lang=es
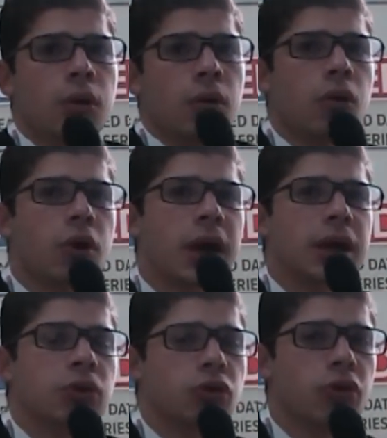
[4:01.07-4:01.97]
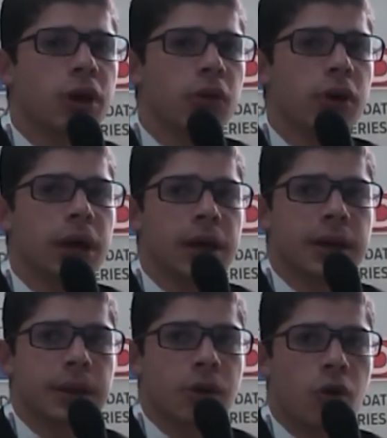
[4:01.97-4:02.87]
Ok, yo creo que,
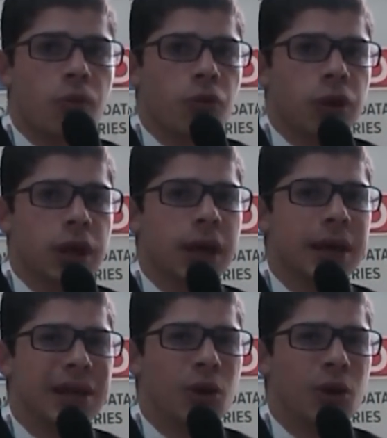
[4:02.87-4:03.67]
como dije, lo